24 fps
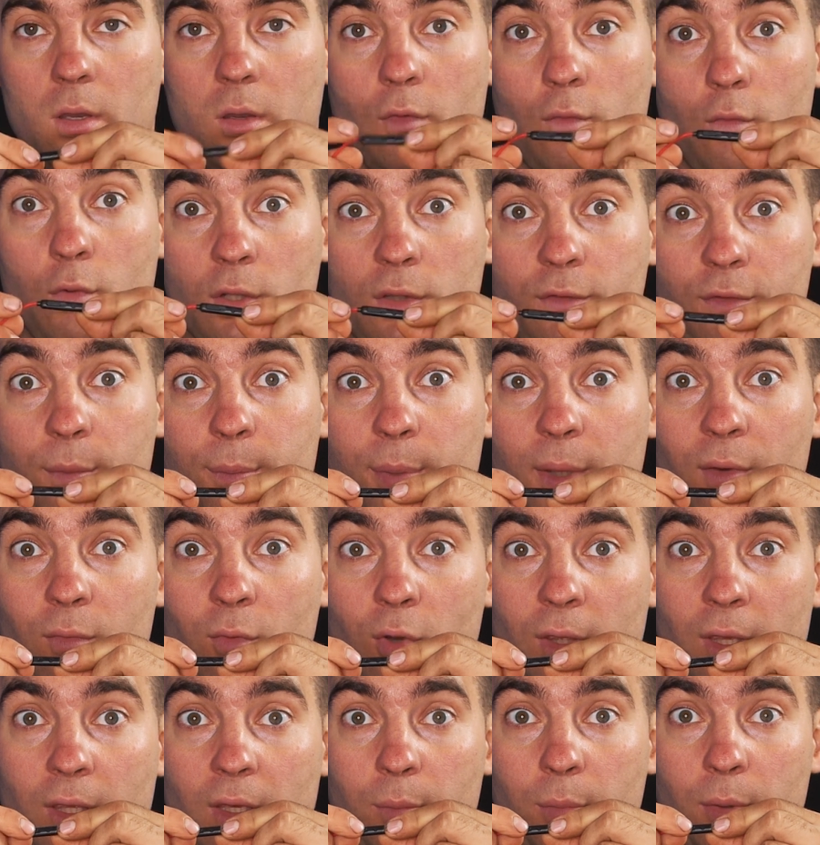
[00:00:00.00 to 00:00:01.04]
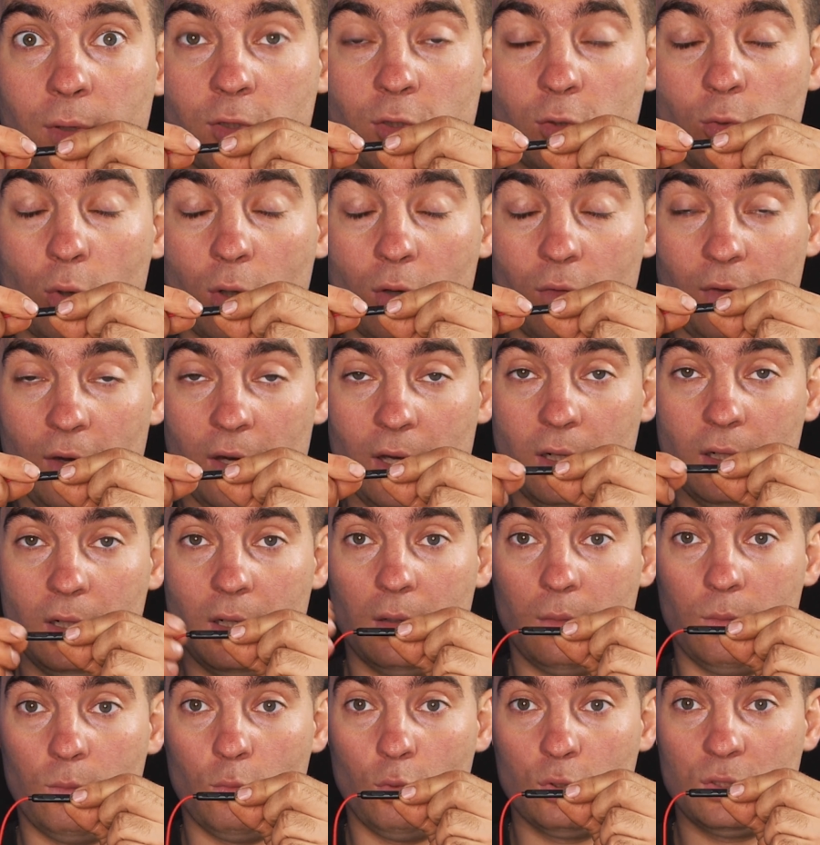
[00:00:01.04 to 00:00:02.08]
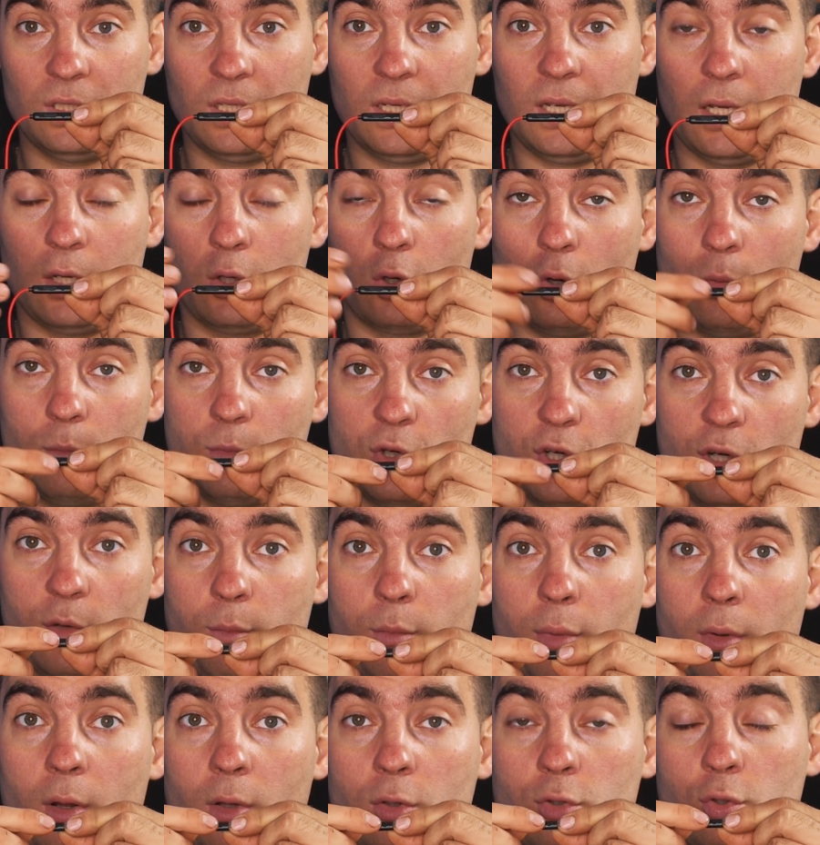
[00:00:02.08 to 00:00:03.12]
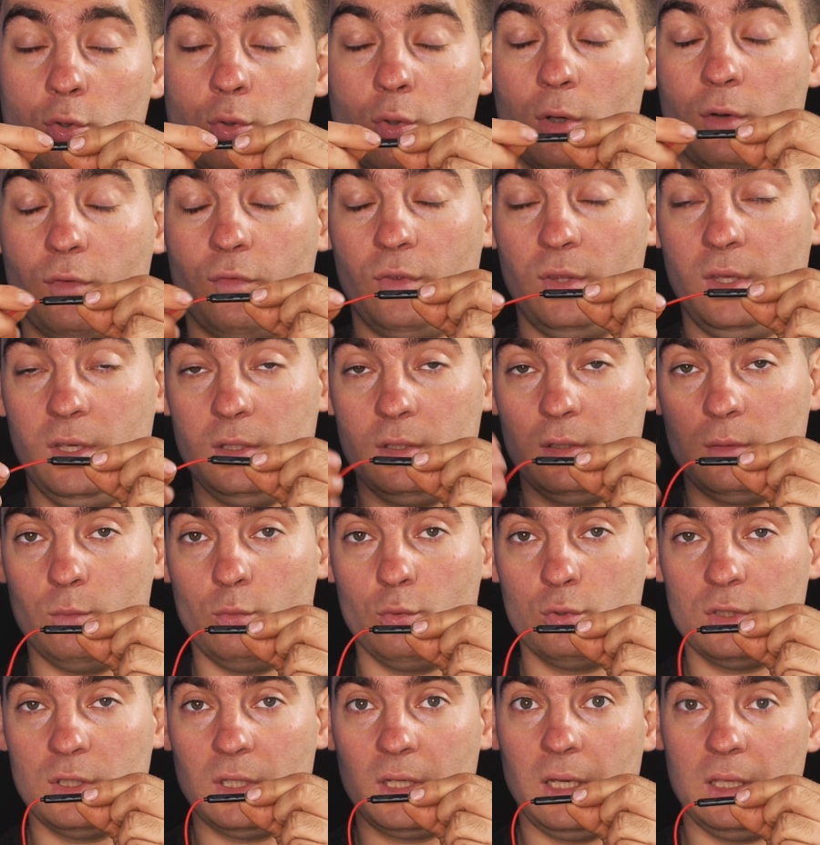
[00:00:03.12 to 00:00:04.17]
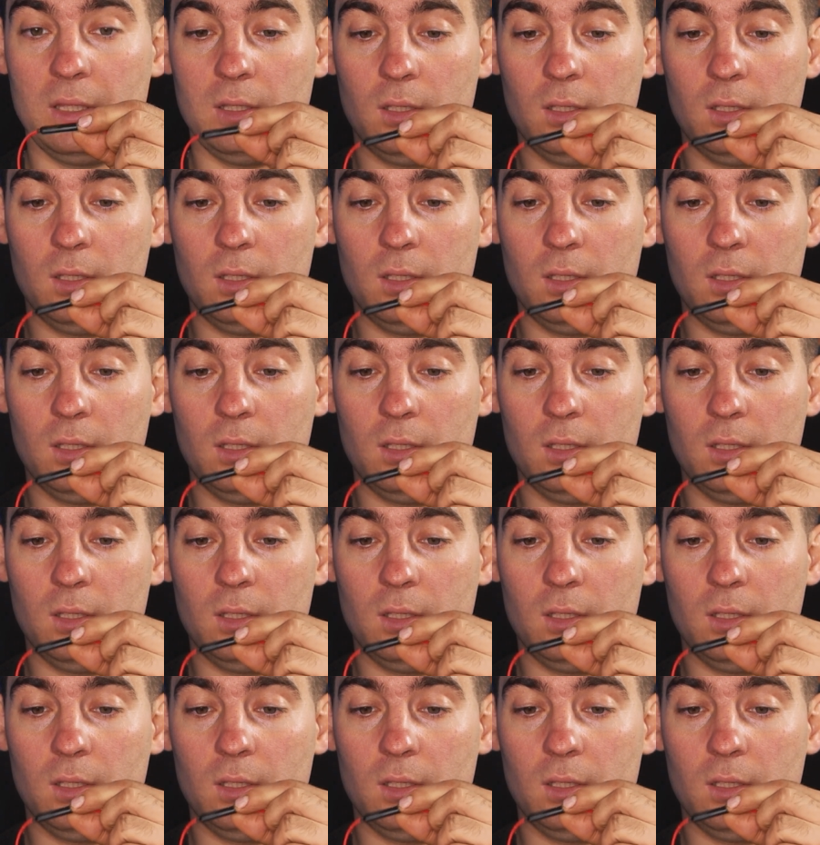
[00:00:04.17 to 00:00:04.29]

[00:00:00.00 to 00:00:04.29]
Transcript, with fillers: Вот вы переводите ползунок вверх, музыка громче, ползунок вниз, музыка